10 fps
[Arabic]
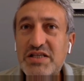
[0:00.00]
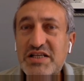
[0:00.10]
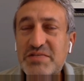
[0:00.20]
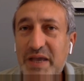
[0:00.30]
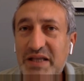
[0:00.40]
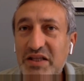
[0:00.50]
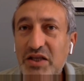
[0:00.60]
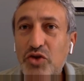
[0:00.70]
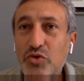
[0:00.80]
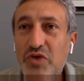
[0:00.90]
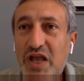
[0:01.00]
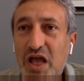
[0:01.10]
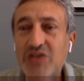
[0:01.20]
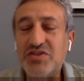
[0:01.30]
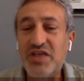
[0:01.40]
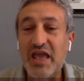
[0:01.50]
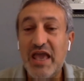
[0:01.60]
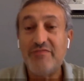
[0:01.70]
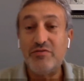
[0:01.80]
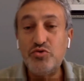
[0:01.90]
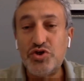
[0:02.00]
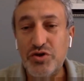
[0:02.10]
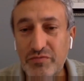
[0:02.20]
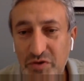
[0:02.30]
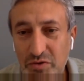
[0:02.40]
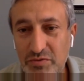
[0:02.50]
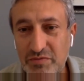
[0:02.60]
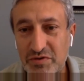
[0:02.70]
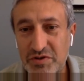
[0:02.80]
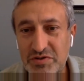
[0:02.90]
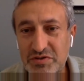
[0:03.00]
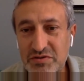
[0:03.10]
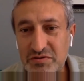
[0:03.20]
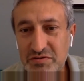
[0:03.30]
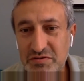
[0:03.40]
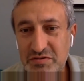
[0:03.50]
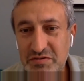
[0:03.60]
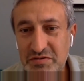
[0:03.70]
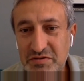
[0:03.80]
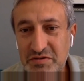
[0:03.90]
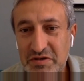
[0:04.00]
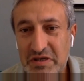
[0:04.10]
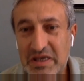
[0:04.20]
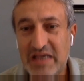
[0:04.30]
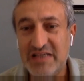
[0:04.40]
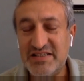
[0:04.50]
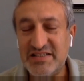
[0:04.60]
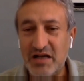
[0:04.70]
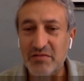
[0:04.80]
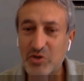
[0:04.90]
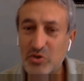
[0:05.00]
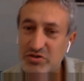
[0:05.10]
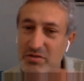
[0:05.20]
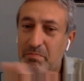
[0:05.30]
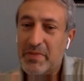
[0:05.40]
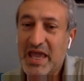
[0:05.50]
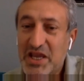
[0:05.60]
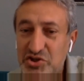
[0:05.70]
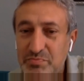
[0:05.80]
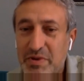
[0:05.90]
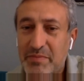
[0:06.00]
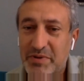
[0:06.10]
It's expecting to tell us the evolution of the universe. من المتوقع أن تخبرنا هذه الخريطة